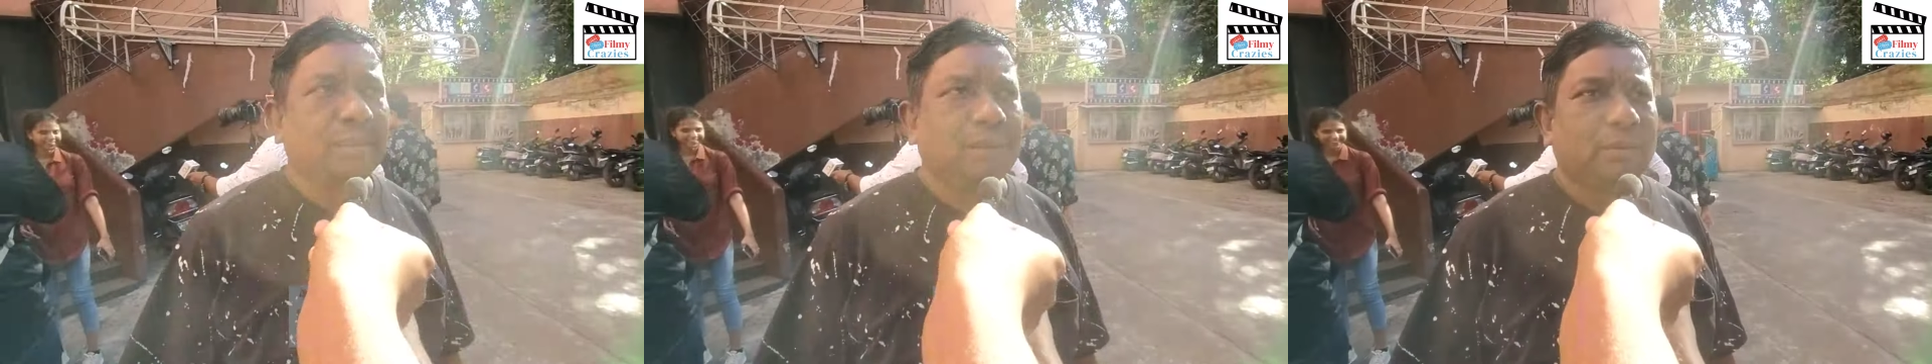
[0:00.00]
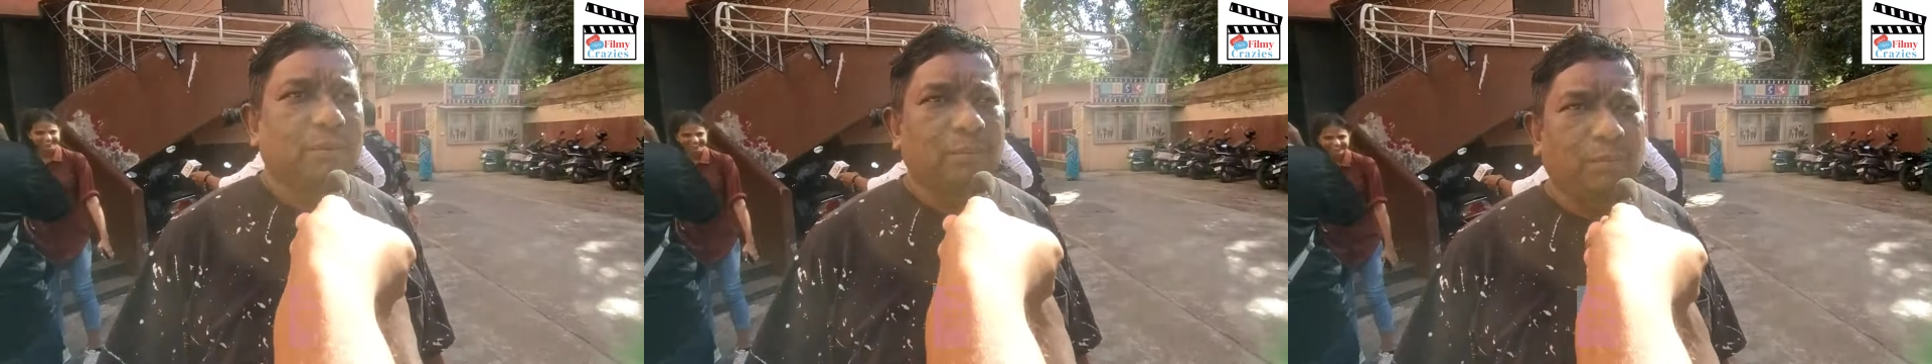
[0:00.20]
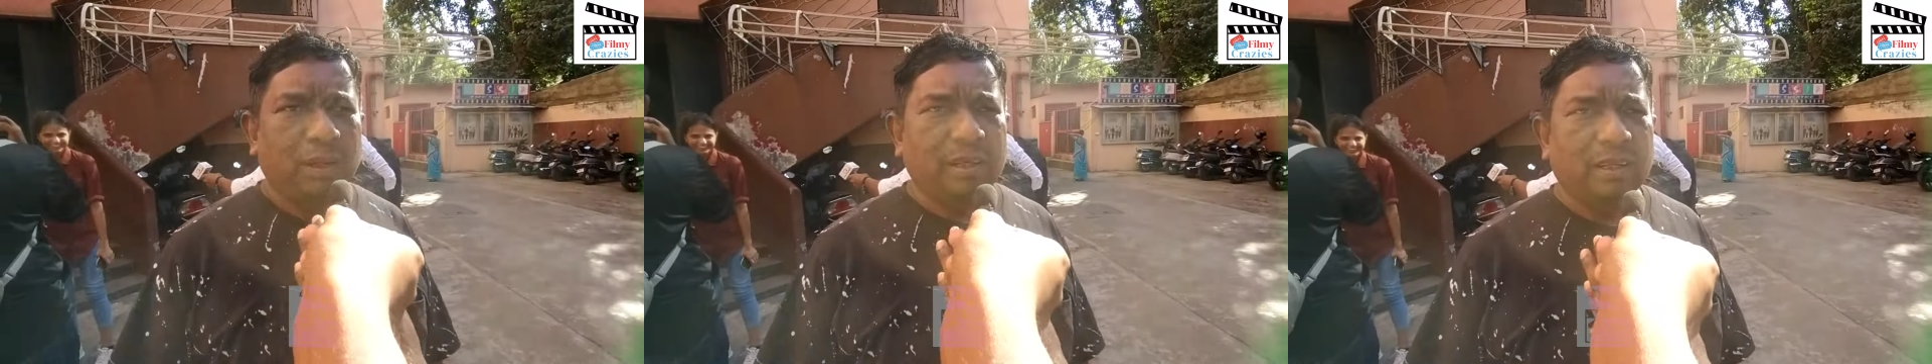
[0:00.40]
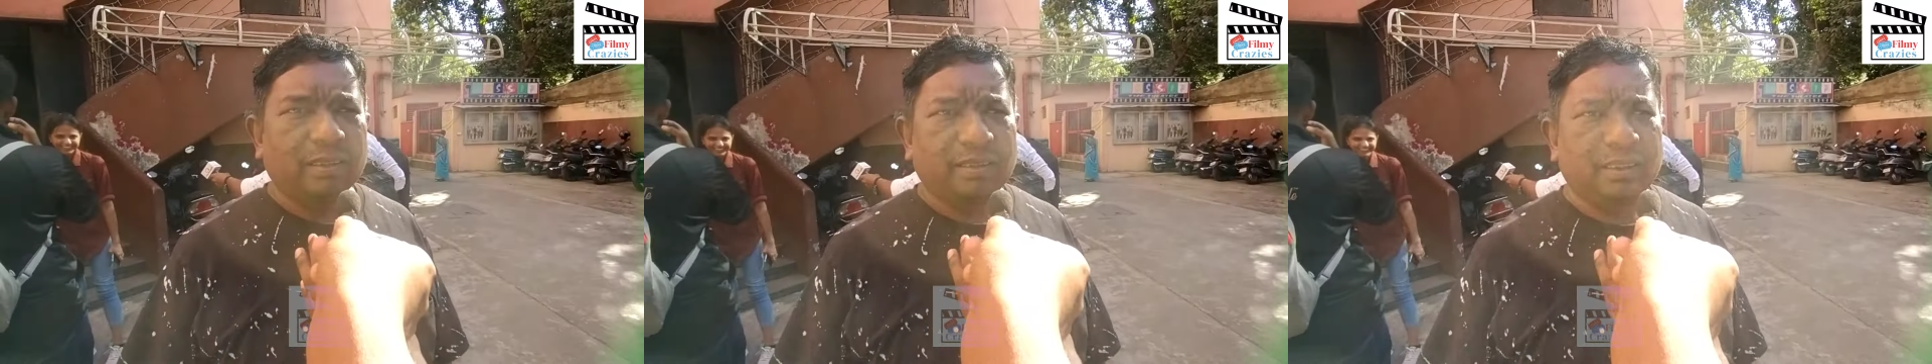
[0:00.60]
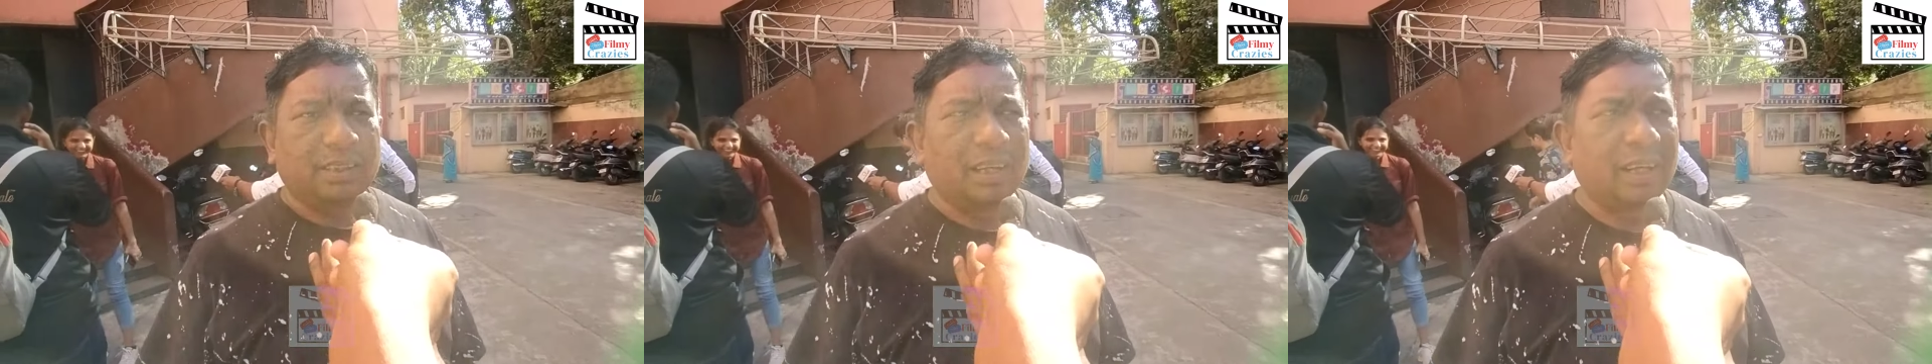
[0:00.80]
चाहिए
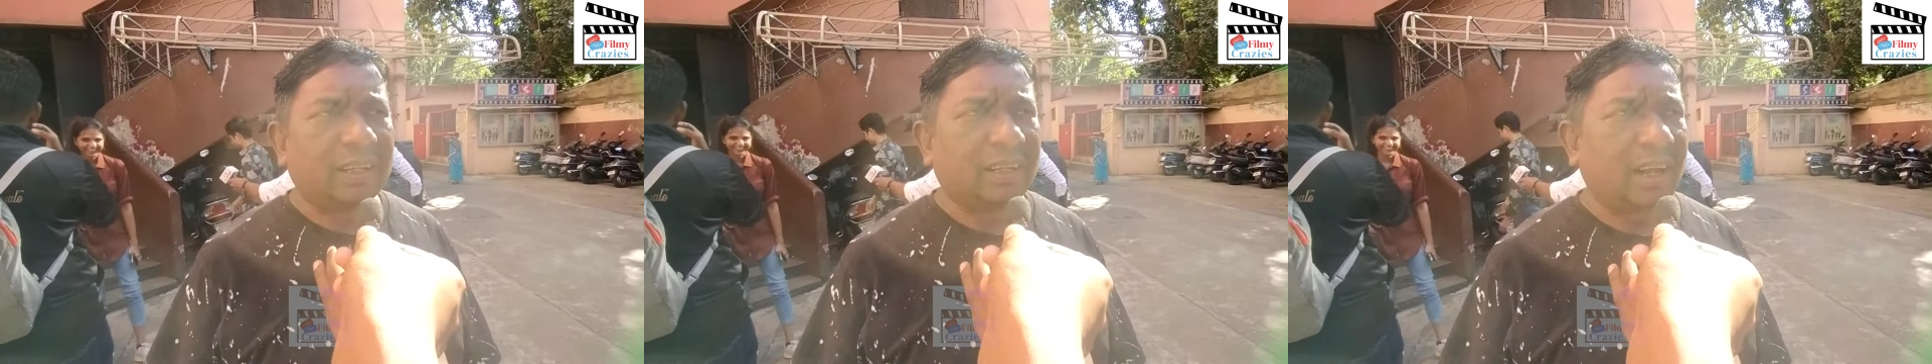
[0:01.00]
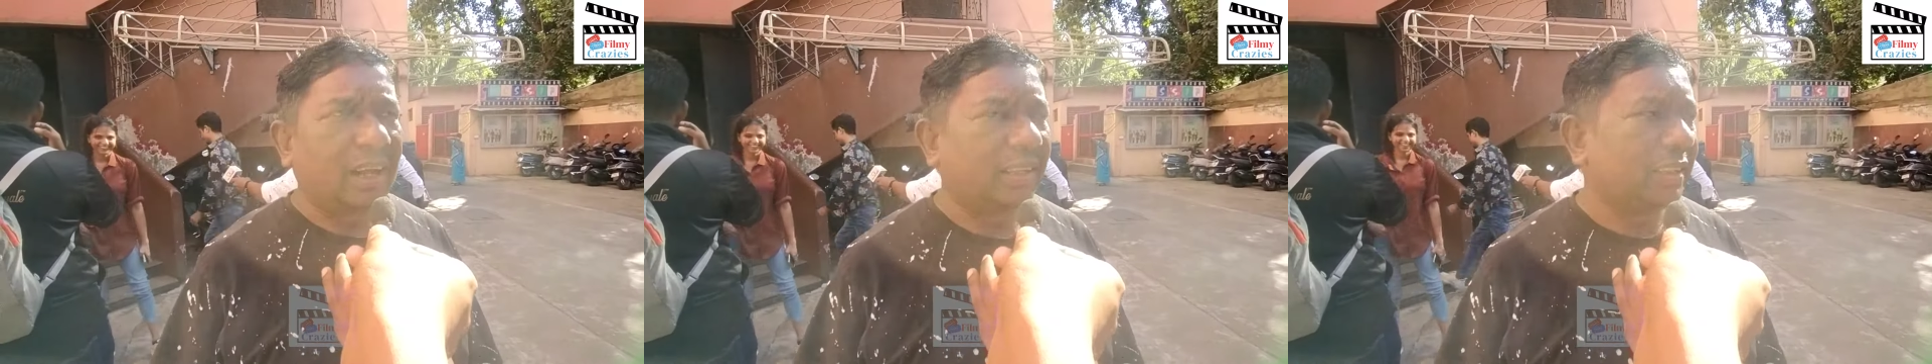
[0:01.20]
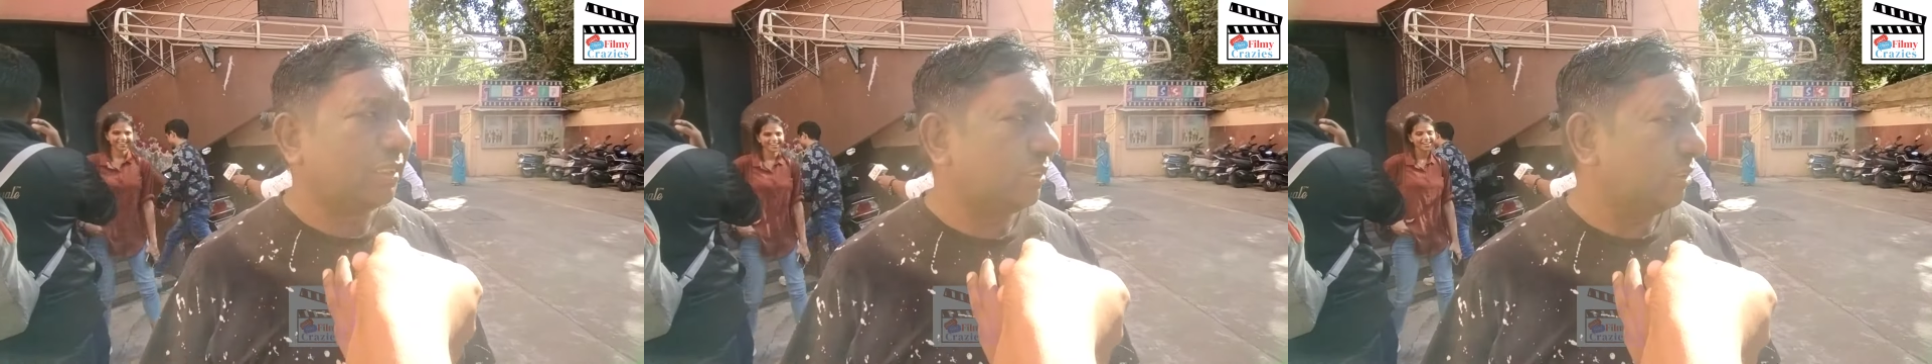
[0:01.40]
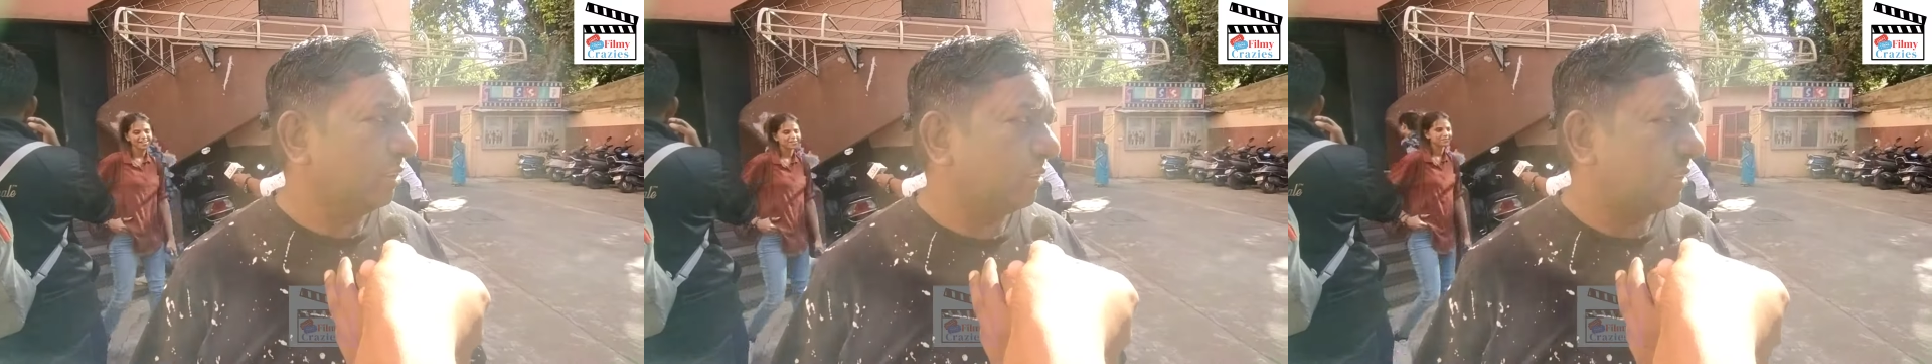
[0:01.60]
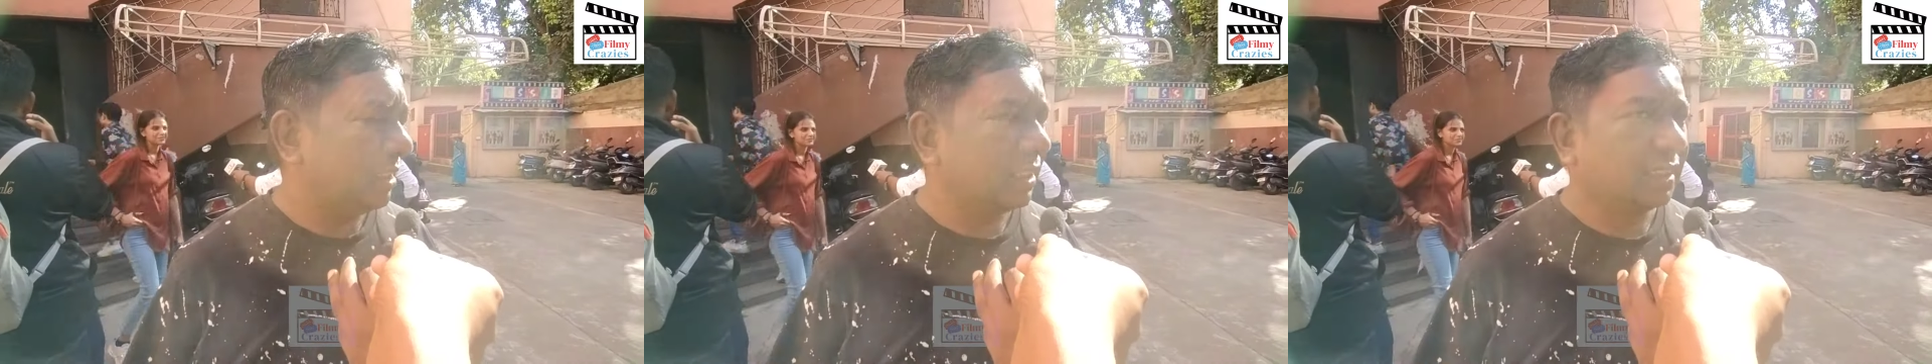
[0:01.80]
अच्छी है कहानी जो